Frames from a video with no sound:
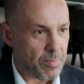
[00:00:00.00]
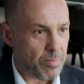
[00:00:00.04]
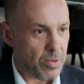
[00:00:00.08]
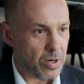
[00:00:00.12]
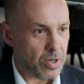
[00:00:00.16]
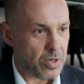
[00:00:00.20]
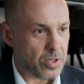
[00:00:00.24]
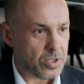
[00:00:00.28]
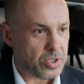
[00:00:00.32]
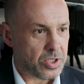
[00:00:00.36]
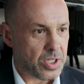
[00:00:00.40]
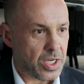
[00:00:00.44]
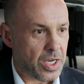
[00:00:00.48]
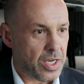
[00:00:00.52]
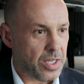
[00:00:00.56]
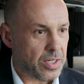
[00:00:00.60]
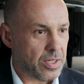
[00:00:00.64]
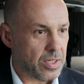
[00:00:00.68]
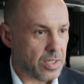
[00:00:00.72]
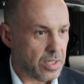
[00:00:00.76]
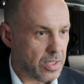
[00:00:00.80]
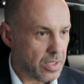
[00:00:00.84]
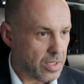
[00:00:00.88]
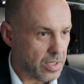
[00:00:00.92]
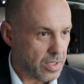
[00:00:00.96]

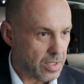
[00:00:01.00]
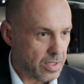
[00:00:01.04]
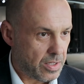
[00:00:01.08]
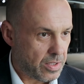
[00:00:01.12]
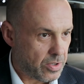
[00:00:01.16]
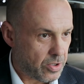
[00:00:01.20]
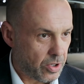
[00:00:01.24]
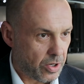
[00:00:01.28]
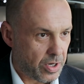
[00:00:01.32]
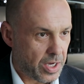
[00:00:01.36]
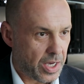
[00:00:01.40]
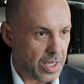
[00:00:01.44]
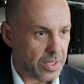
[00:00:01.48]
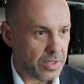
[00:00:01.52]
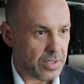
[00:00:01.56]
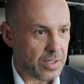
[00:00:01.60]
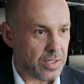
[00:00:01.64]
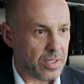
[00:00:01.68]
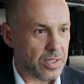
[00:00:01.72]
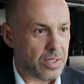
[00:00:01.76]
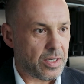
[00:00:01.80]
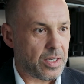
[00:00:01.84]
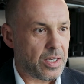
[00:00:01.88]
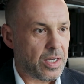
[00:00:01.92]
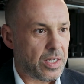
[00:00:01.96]
blockchain
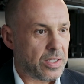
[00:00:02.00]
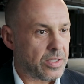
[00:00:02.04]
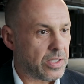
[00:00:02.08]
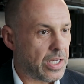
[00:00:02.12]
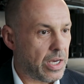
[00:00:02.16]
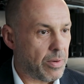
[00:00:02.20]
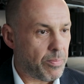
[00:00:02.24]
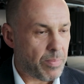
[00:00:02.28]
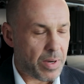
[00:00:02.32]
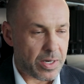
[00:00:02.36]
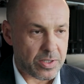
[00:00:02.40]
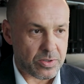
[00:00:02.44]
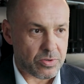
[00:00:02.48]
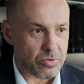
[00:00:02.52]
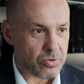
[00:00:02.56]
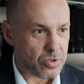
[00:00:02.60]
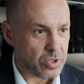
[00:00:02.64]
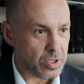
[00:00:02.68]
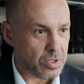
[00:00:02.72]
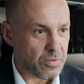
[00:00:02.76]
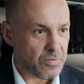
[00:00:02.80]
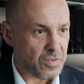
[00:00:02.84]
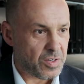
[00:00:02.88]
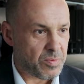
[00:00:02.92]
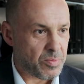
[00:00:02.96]
tokeny dają bardzo
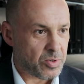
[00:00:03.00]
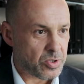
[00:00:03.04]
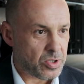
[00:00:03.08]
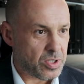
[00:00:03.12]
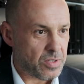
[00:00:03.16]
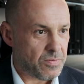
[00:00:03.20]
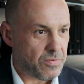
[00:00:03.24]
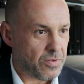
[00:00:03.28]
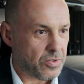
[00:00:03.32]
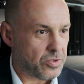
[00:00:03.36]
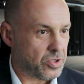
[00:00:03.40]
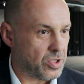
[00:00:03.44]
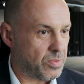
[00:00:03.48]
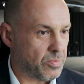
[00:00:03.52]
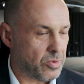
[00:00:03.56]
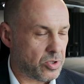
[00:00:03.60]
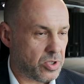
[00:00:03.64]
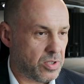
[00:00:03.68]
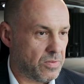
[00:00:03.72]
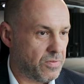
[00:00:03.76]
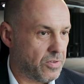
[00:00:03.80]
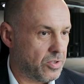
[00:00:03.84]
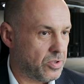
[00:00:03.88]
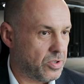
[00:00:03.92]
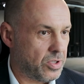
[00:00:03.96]
dużo nowych możliwości,
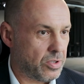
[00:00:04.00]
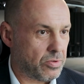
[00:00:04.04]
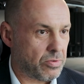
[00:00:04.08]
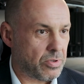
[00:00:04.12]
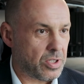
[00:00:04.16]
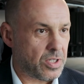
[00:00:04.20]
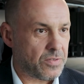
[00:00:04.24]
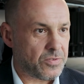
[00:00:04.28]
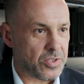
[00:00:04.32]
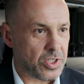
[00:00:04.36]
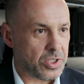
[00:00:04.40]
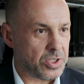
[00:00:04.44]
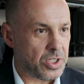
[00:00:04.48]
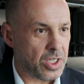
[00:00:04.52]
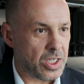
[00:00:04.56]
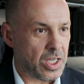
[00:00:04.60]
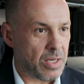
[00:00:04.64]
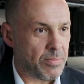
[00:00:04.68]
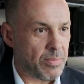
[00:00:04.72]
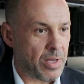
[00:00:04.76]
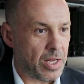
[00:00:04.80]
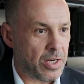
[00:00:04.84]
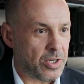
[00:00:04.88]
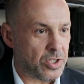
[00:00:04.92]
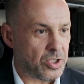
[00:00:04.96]
możliwości, których wcześniej
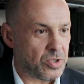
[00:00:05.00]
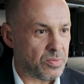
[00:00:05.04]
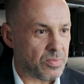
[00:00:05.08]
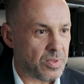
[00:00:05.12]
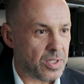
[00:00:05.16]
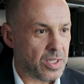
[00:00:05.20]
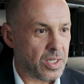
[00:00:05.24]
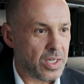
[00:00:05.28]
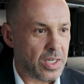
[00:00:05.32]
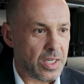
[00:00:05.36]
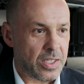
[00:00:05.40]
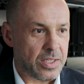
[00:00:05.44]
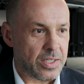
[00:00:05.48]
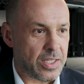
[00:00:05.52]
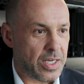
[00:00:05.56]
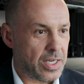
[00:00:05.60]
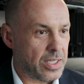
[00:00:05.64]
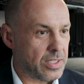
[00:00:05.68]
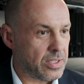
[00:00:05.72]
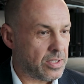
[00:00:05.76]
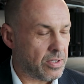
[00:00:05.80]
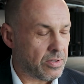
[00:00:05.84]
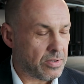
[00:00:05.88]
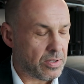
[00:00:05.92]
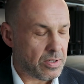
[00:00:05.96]
nie mieliśmy. Daje
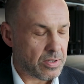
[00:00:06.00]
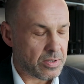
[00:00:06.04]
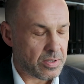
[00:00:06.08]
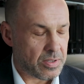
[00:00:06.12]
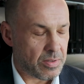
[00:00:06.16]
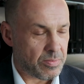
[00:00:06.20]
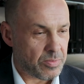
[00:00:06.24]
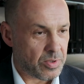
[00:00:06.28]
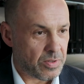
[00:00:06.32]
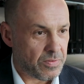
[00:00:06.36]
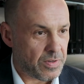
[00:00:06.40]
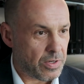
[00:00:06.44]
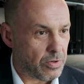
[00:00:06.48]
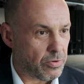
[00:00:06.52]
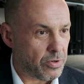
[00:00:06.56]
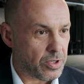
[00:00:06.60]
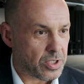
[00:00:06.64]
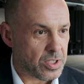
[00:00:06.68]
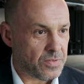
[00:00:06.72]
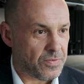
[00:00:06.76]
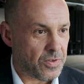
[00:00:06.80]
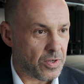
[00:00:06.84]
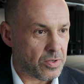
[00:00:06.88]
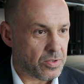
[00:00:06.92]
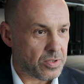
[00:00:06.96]
dostęp do wielu
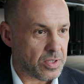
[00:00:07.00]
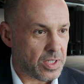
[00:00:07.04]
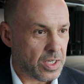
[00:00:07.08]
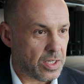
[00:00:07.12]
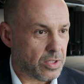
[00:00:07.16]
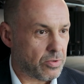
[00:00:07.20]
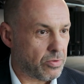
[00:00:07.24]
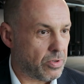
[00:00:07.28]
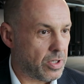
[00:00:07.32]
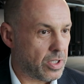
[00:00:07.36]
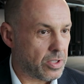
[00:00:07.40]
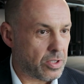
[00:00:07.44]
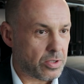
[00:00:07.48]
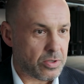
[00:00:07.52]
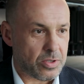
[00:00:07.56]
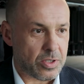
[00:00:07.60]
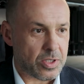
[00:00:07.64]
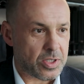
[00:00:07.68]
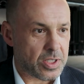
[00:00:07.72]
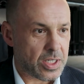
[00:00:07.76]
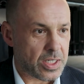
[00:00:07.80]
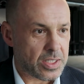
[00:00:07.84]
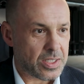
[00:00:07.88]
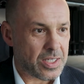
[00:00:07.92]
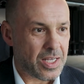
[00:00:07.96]
rozwiązań, które
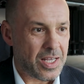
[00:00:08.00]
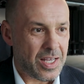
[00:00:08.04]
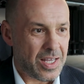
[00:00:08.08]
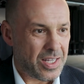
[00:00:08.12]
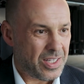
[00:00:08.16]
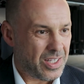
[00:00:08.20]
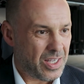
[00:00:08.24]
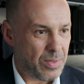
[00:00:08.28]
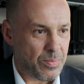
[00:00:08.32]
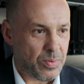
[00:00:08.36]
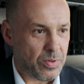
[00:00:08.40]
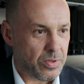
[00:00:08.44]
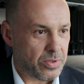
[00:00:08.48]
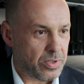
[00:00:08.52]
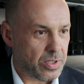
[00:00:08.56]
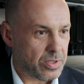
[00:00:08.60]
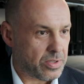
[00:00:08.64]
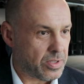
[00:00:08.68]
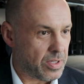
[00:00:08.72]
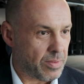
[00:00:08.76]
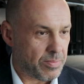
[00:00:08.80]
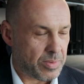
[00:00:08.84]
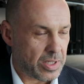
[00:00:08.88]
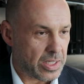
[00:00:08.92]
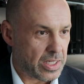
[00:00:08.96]
dotychczas nie były
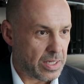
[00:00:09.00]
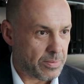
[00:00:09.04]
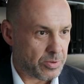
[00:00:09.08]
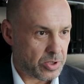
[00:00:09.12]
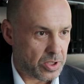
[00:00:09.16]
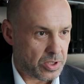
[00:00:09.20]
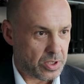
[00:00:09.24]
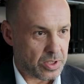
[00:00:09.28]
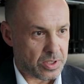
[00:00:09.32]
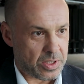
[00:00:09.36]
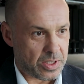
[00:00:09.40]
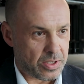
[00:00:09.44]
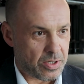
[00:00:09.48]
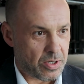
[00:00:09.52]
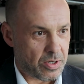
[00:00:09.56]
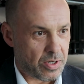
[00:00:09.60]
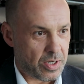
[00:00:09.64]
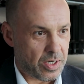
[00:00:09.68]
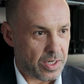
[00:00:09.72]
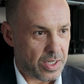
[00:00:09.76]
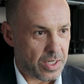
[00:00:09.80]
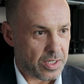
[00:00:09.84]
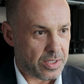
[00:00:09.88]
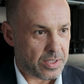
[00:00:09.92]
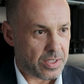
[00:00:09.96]
dostępne dla przeciętnego
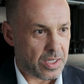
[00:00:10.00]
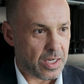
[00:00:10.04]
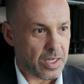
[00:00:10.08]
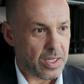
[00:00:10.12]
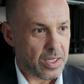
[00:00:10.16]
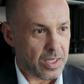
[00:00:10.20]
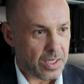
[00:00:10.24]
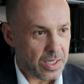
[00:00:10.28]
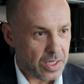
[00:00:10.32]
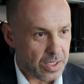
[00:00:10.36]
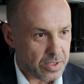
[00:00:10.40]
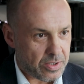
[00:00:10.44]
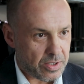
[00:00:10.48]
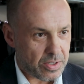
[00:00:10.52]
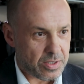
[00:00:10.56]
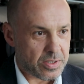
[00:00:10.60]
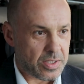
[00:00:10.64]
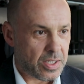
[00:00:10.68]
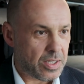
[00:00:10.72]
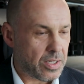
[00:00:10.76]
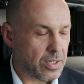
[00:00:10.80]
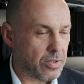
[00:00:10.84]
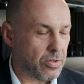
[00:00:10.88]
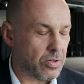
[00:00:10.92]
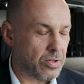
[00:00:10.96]
klienta. I to jest
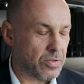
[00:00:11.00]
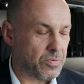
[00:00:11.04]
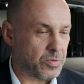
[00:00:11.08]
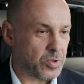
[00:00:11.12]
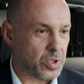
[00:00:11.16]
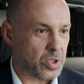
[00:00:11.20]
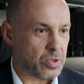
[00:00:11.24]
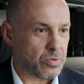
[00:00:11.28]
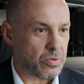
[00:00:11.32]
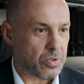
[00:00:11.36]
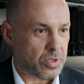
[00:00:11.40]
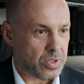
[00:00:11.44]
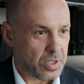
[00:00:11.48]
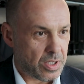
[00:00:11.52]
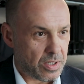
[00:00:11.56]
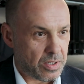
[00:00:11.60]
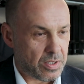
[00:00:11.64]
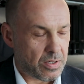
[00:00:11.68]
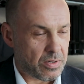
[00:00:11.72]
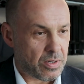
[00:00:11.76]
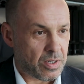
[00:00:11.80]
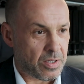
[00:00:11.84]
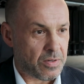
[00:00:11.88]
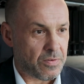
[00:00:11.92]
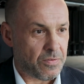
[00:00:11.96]
ten krok w przyszłość, ten
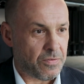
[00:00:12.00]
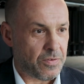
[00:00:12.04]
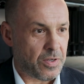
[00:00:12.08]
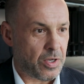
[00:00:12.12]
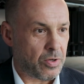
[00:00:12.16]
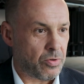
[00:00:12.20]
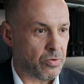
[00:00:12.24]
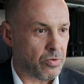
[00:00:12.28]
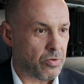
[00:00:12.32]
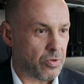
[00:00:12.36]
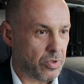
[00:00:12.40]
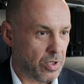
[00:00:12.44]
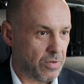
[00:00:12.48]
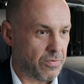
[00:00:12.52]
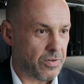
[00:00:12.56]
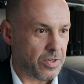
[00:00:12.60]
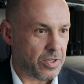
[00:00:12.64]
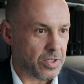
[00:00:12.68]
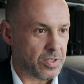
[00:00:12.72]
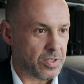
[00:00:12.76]
krok w kierunku nowych